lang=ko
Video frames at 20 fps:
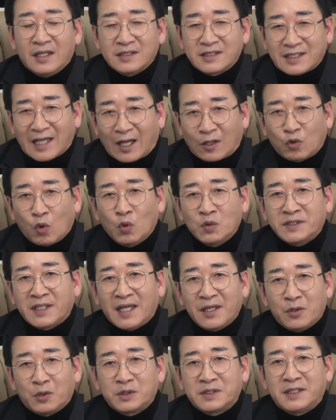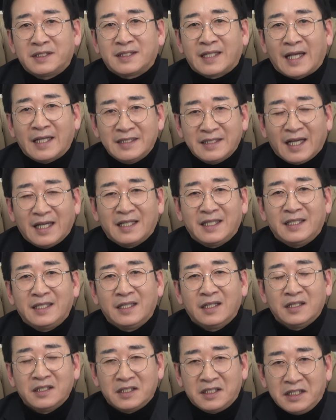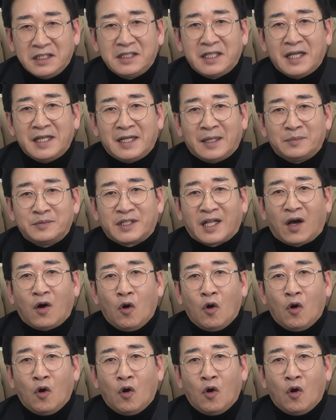자동차 역시 상당히 디테일합니다.